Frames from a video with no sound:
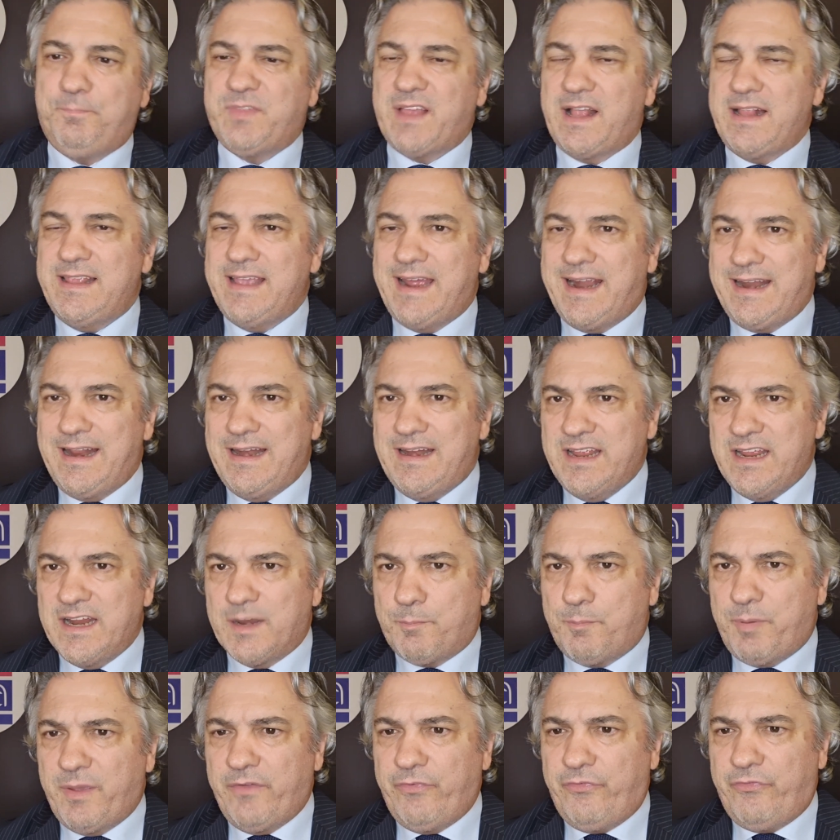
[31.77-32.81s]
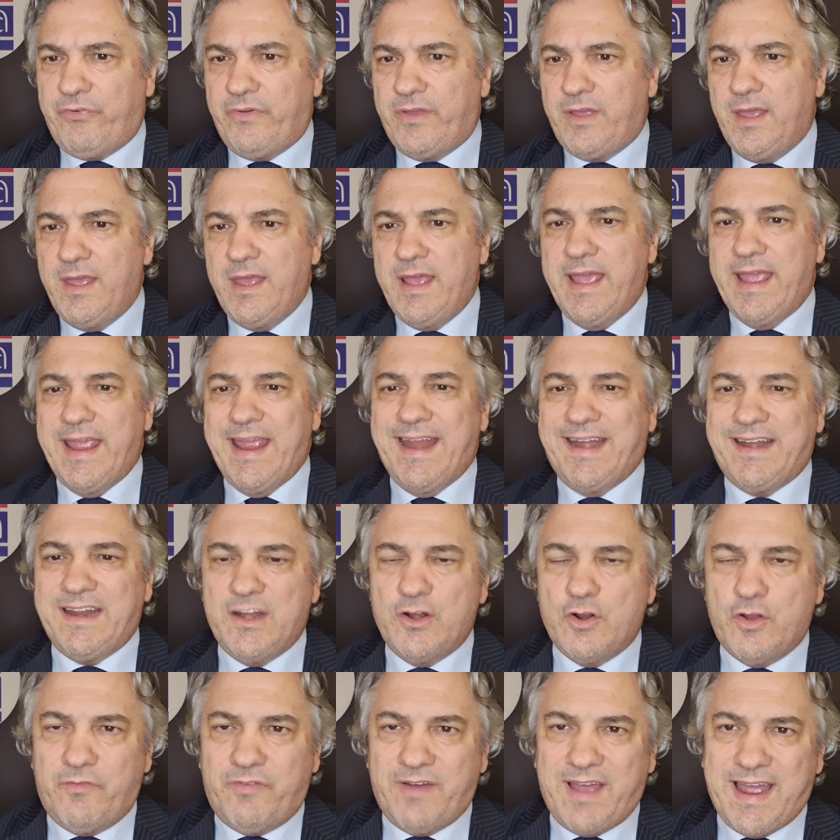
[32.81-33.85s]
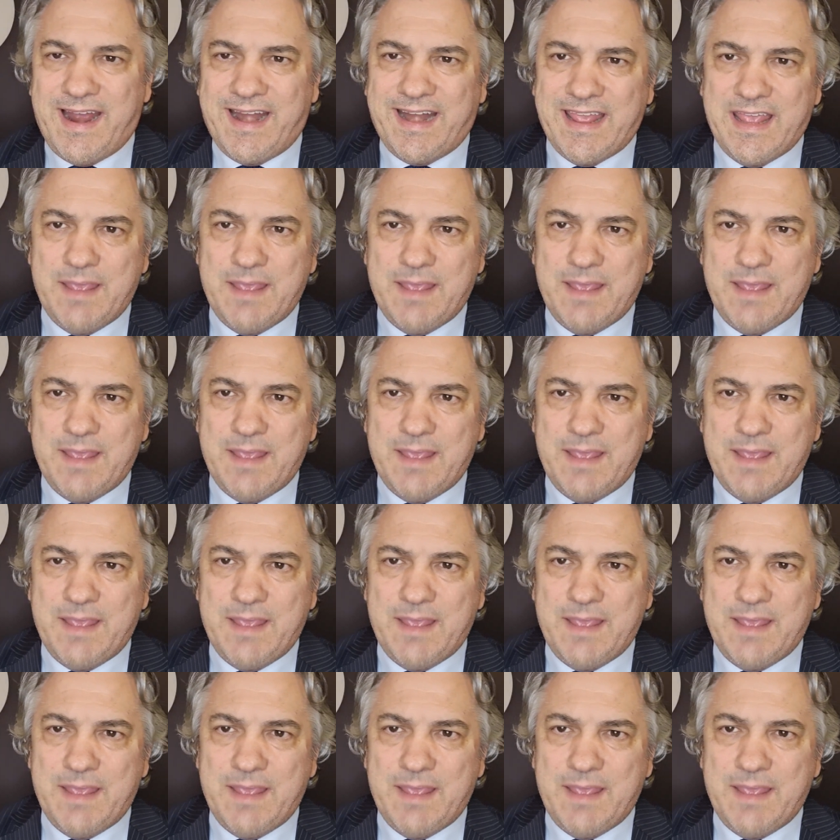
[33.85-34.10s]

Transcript: tagliare l'IRPEF e rinnovare